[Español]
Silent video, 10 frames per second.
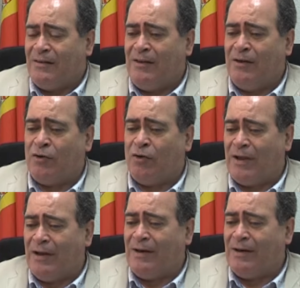
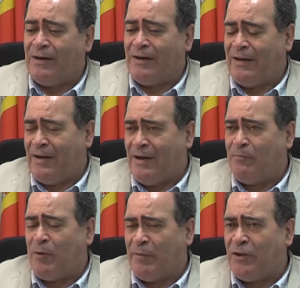en el
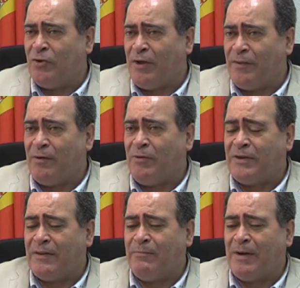momento que se
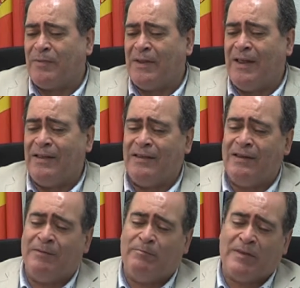encuentra esa parcela
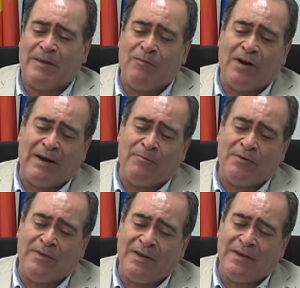y empezamos la
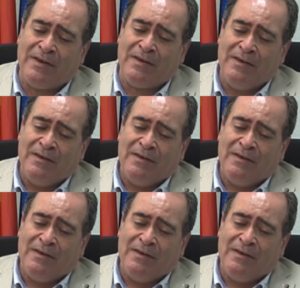labor de,